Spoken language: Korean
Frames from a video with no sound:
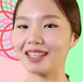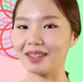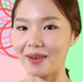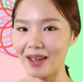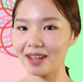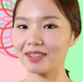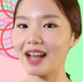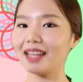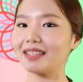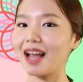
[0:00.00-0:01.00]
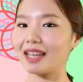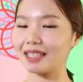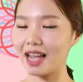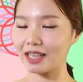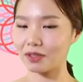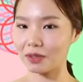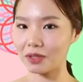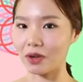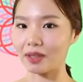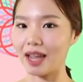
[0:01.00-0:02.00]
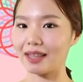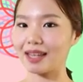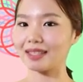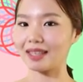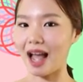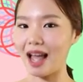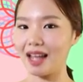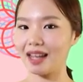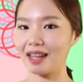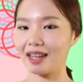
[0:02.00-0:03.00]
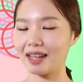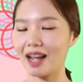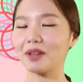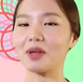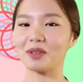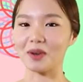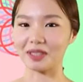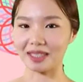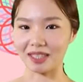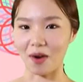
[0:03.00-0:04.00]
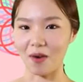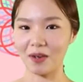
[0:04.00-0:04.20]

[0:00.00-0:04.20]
노래그라이 타이자이스를 여태 데스까가 되는 것이지요.